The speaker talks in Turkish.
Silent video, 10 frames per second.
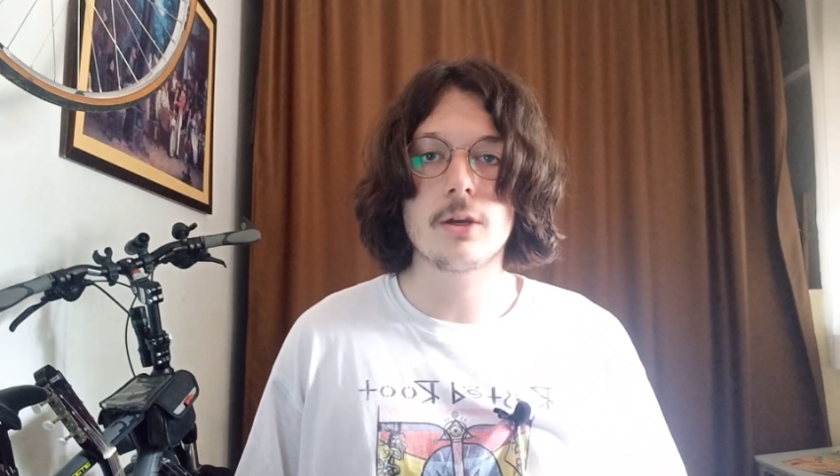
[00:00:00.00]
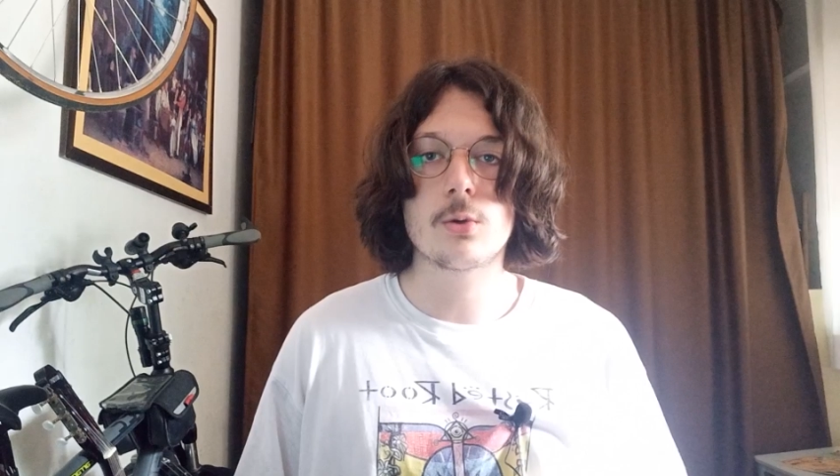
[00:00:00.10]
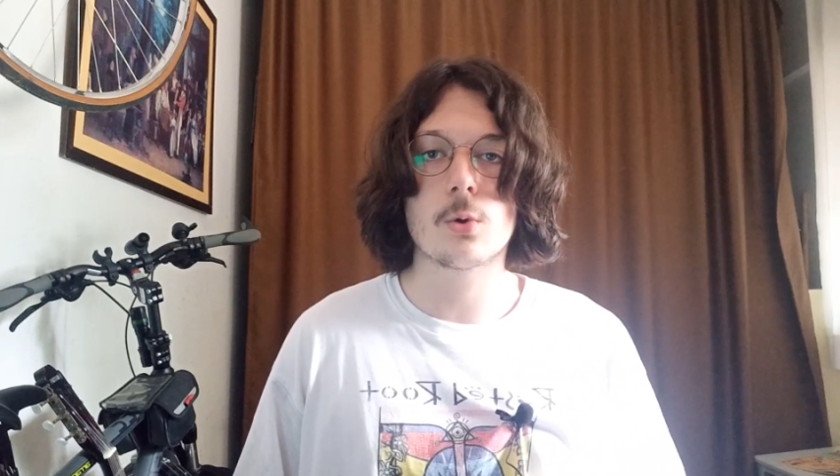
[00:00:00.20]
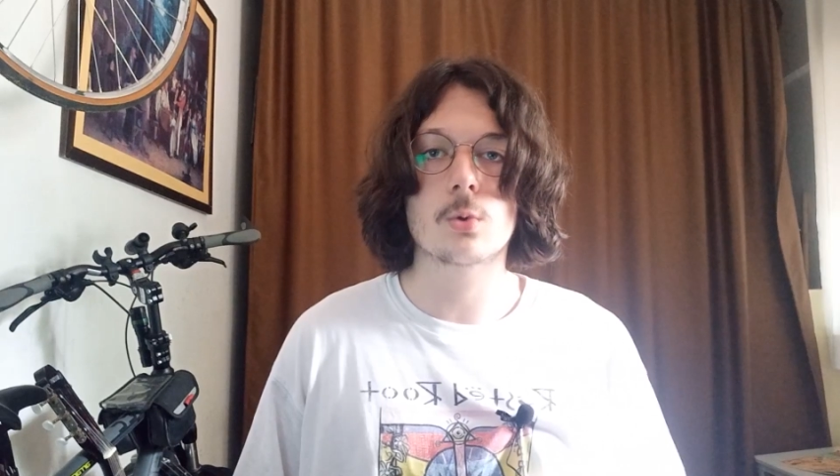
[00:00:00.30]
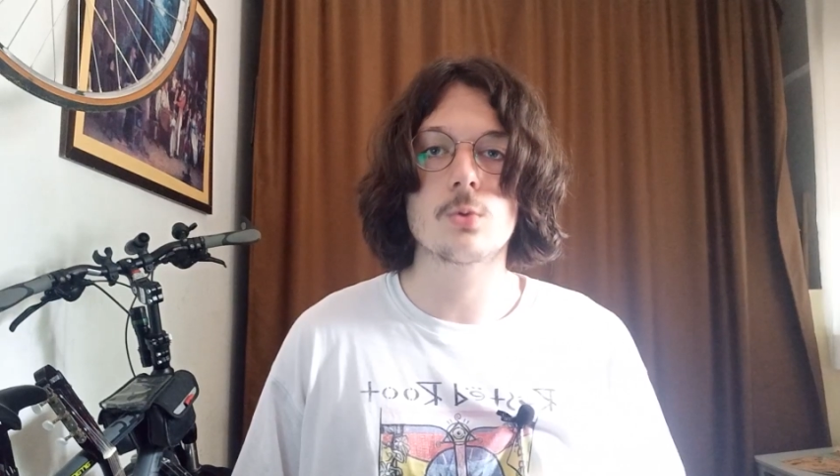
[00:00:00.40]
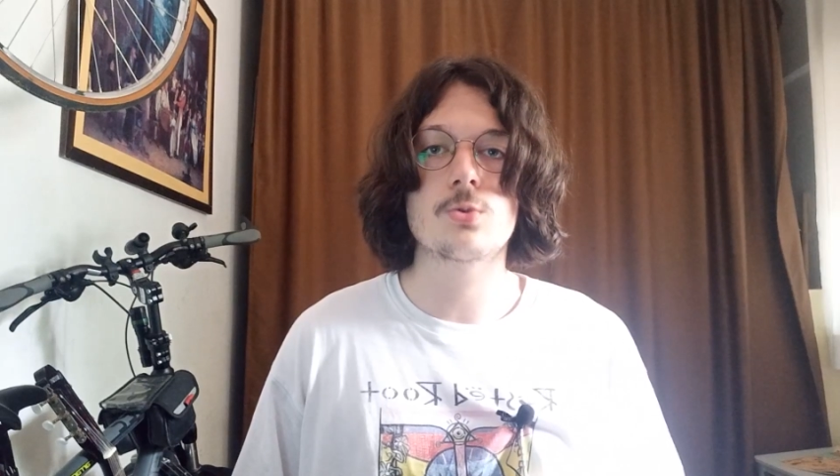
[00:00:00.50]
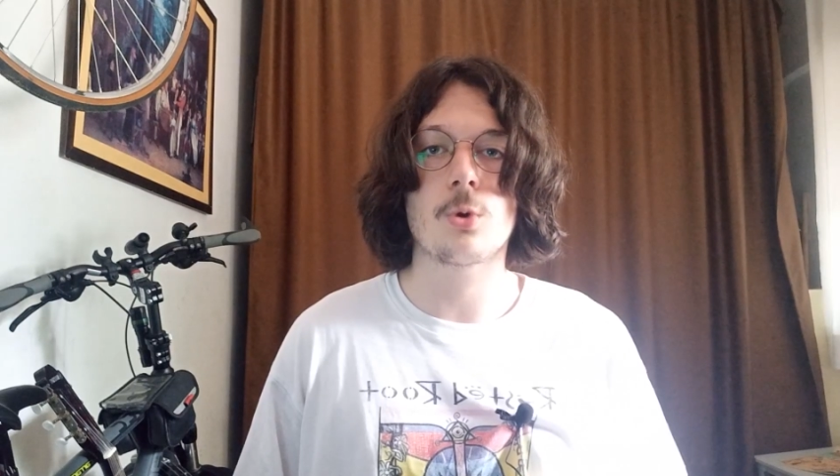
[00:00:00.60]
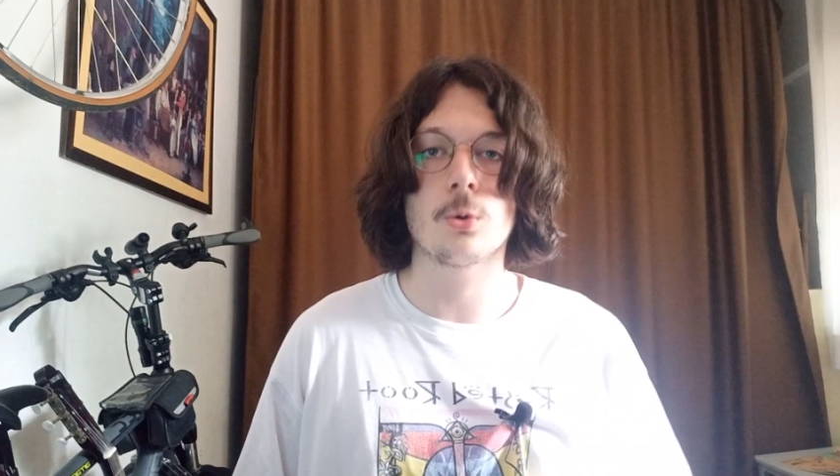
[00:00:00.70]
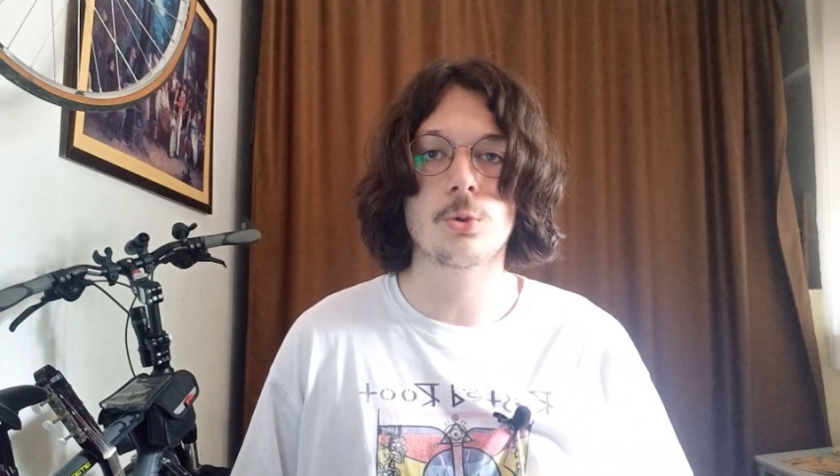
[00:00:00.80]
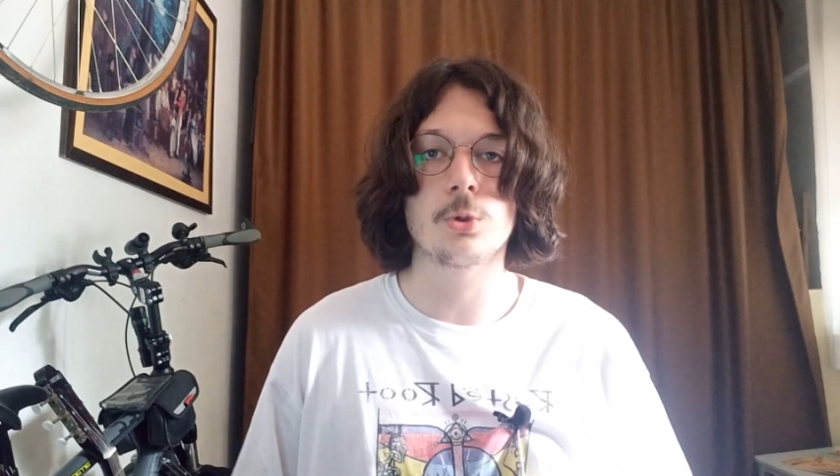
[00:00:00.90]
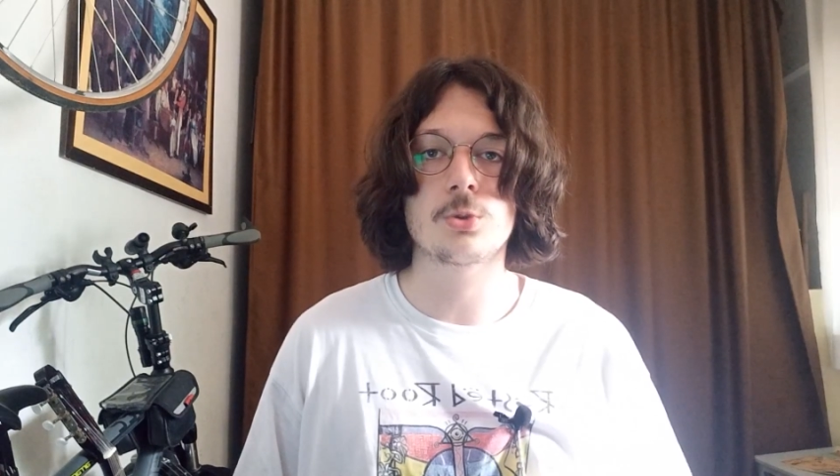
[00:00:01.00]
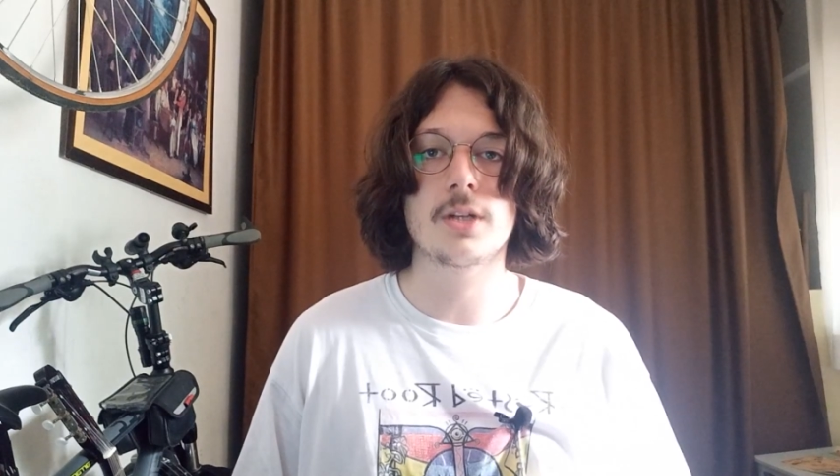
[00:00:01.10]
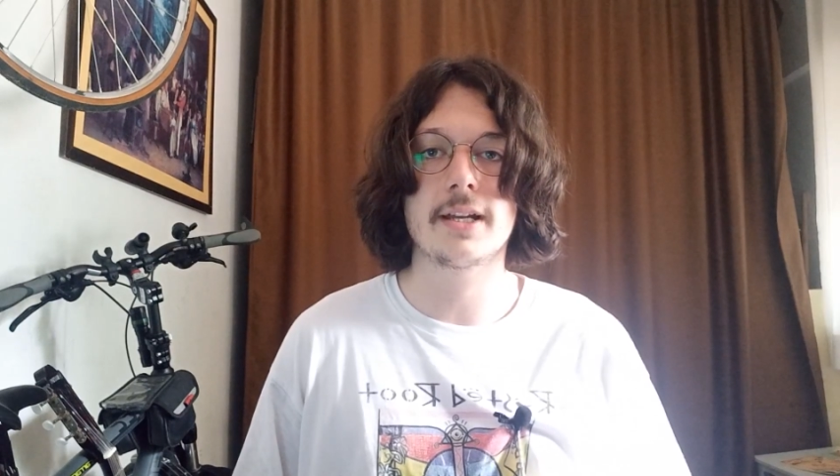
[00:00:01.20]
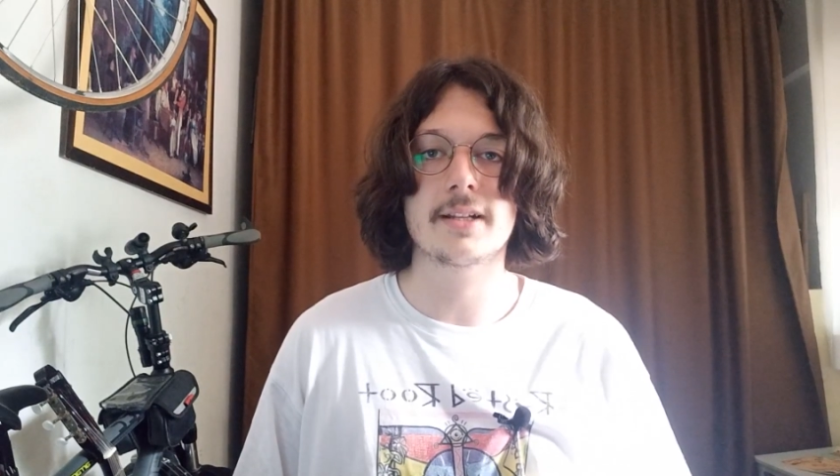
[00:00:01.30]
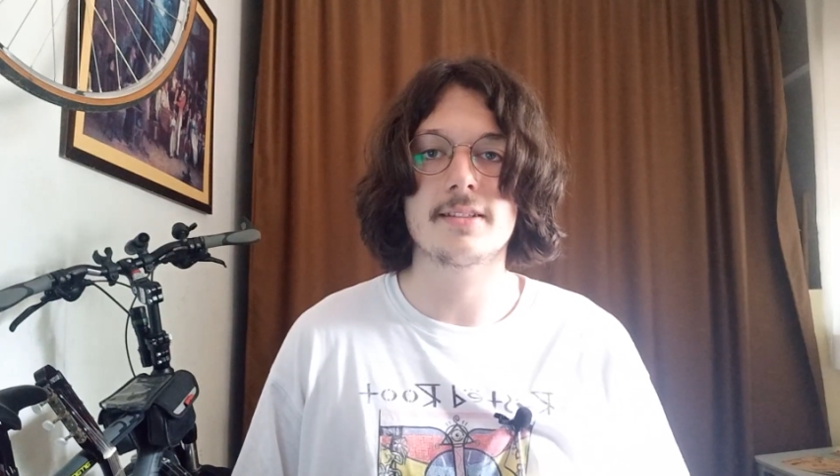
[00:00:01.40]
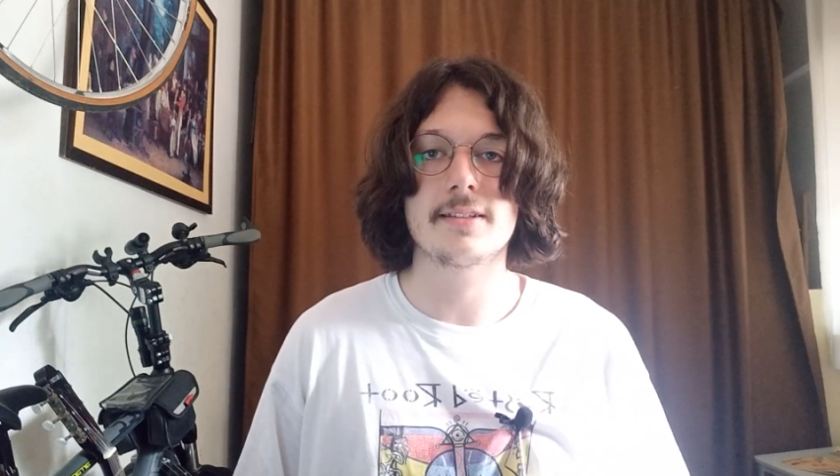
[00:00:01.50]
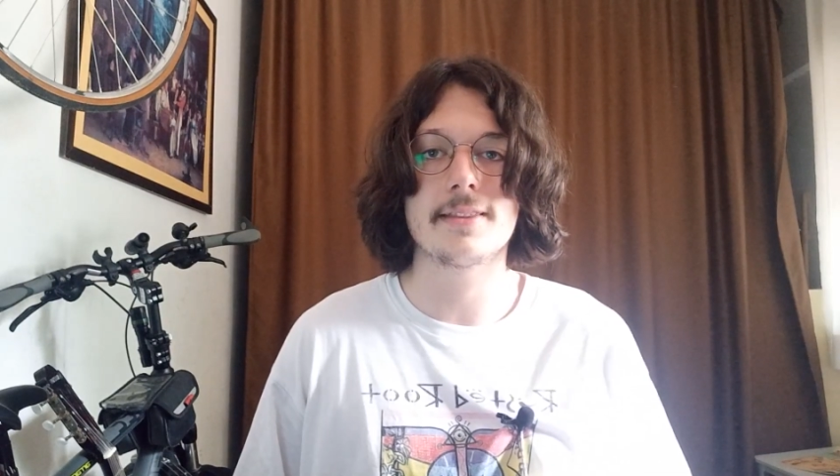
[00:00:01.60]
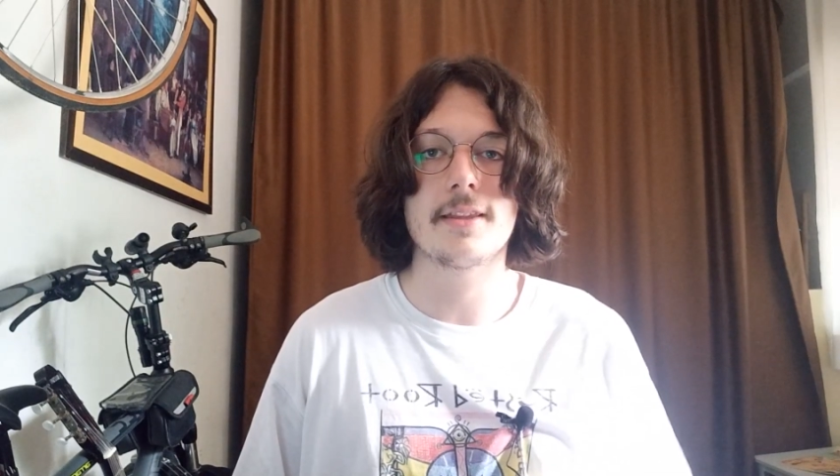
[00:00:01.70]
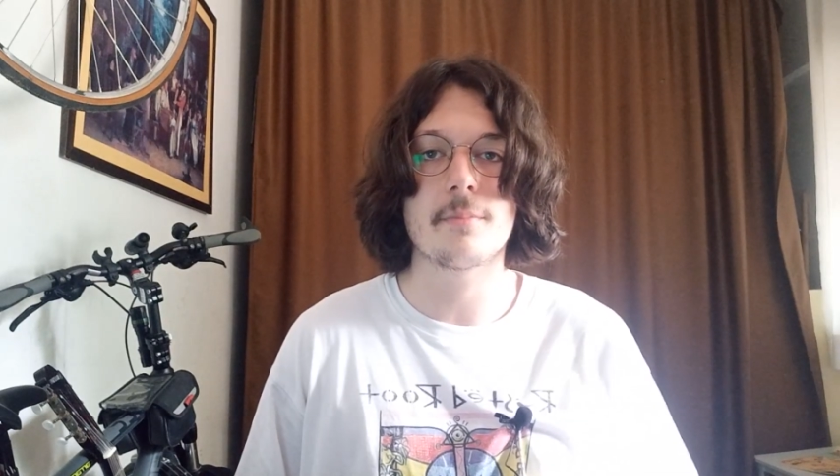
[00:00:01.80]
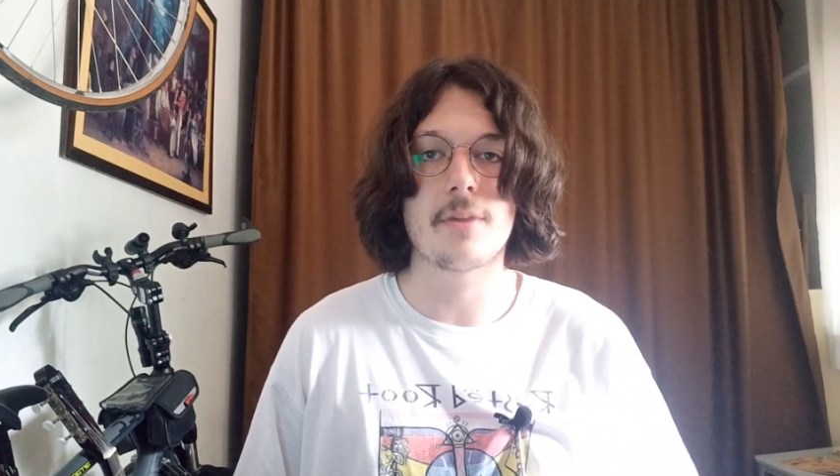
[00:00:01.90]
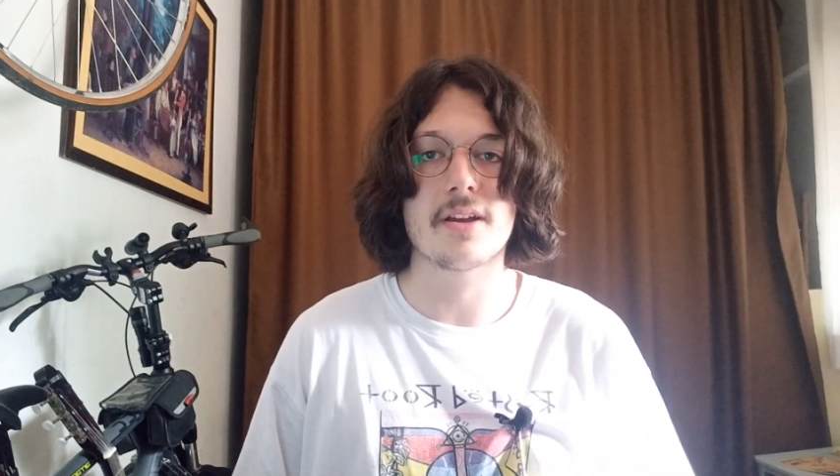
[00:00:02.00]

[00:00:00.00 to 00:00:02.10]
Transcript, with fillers: korkunç 10 kötü karakterinden